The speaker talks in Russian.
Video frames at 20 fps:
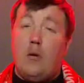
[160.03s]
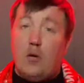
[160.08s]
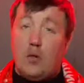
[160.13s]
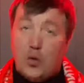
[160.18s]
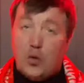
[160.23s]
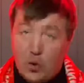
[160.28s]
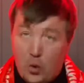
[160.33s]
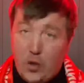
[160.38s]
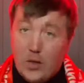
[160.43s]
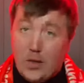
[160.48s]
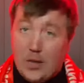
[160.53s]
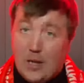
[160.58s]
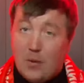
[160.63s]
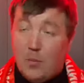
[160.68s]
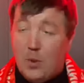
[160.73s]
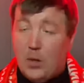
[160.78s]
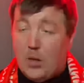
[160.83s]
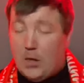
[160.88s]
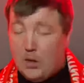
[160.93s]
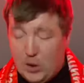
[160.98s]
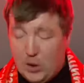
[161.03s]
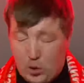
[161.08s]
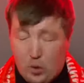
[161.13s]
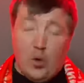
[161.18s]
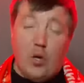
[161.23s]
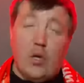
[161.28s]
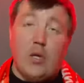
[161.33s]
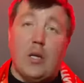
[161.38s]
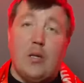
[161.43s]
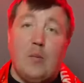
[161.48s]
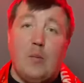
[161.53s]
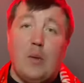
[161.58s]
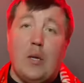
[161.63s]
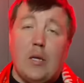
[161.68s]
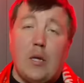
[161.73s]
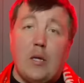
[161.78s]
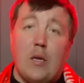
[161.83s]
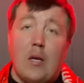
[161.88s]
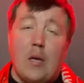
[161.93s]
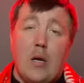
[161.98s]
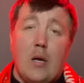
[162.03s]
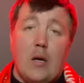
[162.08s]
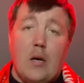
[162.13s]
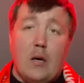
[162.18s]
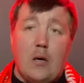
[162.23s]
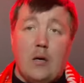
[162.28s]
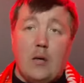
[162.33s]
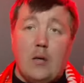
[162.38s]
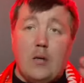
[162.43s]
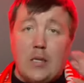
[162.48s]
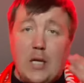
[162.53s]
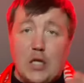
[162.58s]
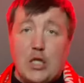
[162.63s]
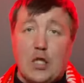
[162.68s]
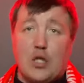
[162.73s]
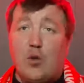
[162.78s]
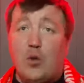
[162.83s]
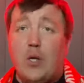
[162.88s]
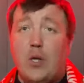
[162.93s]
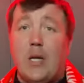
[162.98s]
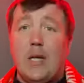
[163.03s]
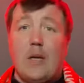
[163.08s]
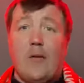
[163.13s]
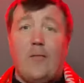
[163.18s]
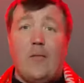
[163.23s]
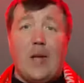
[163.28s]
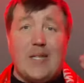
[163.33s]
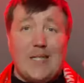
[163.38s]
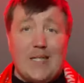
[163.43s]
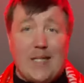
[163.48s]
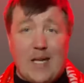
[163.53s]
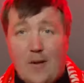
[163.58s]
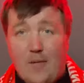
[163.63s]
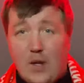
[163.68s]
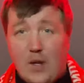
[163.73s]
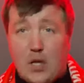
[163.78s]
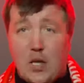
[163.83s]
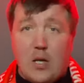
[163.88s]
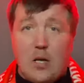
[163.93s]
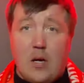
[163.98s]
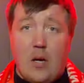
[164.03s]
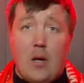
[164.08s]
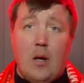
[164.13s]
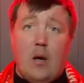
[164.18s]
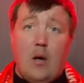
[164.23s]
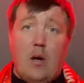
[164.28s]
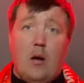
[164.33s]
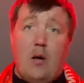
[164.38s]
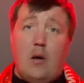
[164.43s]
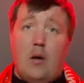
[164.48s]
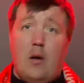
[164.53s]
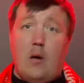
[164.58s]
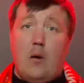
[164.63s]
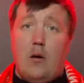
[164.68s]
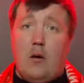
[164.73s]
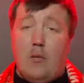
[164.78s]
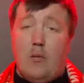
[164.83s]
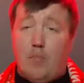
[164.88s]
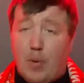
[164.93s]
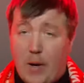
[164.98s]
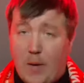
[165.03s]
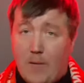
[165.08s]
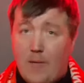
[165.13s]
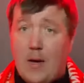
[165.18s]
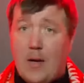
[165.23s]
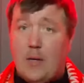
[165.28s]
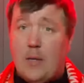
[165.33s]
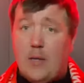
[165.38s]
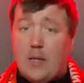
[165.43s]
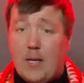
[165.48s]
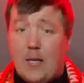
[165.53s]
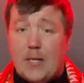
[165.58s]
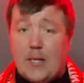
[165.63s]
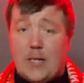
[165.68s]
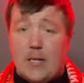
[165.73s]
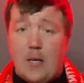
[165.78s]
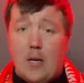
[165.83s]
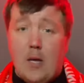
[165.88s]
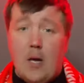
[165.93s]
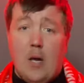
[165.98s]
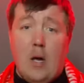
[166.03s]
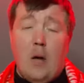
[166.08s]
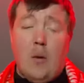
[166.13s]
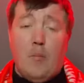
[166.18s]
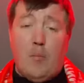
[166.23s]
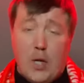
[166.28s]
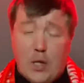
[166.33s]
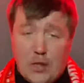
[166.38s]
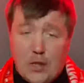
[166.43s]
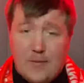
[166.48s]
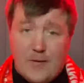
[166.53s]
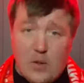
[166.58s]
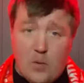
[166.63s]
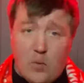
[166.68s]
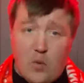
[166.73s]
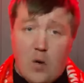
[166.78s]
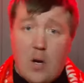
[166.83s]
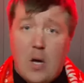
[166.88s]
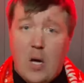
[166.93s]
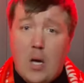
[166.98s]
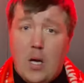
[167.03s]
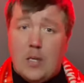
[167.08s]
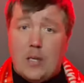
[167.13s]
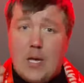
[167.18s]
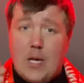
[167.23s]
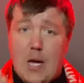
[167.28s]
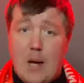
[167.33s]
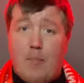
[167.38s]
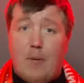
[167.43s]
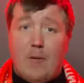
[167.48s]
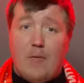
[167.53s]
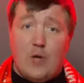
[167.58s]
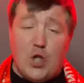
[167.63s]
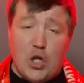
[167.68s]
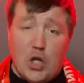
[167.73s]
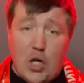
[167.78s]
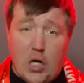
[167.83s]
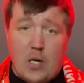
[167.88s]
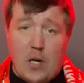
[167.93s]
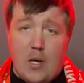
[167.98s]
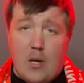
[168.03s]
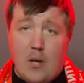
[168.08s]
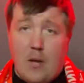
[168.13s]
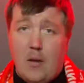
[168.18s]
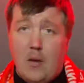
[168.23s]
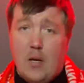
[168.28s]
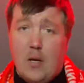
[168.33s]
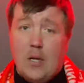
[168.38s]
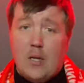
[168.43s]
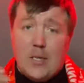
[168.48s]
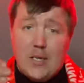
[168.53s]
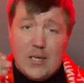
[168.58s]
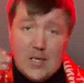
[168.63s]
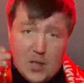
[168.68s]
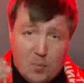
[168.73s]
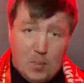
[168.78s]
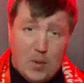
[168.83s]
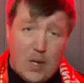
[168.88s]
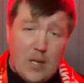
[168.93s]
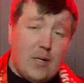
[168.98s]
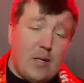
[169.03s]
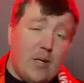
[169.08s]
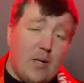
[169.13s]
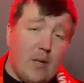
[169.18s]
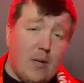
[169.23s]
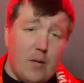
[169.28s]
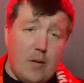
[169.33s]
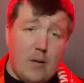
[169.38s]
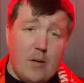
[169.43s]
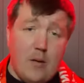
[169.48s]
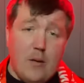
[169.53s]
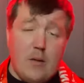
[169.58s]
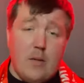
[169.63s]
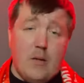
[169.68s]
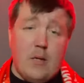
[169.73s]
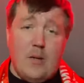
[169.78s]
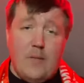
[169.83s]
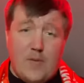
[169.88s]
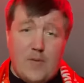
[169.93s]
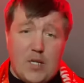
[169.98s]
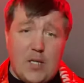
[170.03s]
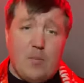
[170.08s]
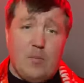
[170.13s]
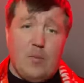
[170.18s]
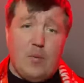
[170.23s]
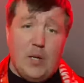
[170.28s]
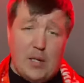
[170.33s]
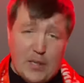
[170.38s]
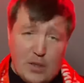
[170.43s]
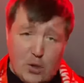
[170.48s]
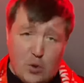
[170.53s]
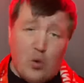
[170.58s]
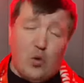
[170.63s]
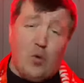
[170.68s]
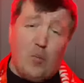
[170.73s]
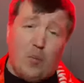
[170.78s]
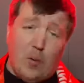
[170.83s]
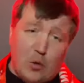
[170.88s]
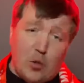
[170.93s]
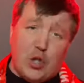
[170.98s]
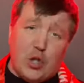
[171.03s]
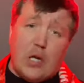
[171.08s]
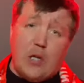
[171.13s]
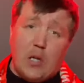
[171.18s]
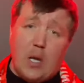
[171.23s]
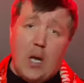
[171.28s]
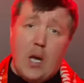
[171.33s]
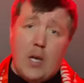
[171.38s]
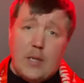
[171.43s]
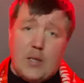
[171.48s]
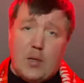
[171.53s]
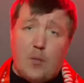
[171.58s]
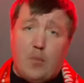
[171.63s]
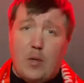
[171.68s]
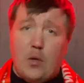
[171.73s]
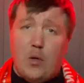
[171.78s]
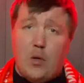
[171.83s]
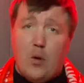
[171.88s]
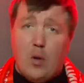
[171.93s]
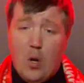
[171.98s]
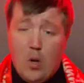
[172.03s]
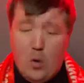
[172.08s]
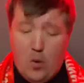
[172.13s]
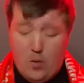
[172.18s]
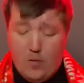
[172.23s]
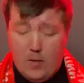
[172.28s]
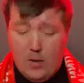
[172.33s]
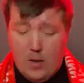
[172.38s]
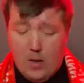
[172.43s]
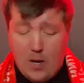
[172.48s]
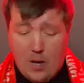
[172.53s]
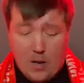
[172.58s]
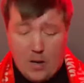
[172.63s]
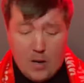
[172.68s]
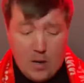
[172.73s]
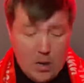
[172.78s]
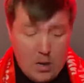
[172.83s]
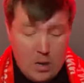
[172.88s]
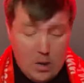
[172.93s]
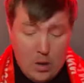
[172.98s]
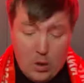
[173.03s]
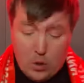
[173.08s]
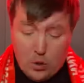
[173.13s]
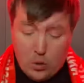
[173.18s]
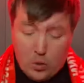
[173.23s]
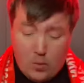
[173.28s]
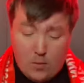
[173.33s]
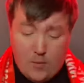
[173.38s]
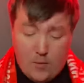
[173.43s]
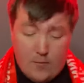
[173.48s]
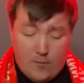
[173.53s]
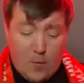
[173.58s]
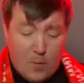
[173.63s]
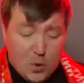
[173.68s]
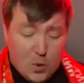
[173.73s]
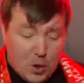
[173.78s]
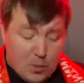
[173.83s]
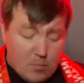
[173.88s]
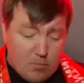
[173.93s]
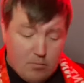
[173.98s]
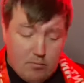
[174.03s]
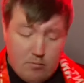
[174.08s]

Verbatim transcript: Стоит отметить, стоит отметить наших студентов, отстаивать их права, интересы, прежде всего на повышение стипендий. Не все достойно получают стипендию в ИАХ. Ну, в общем,